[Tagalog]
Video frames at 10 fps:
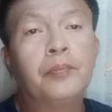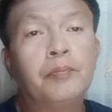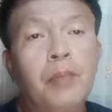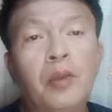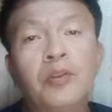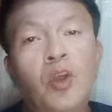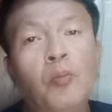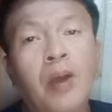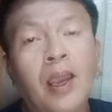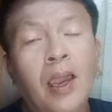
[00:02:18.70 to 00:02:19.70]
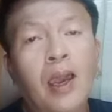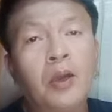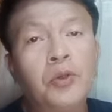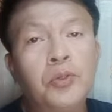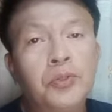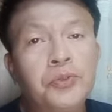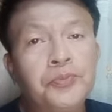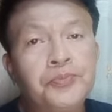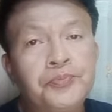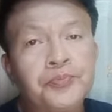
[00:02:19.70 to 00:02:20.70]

meron daw baga akong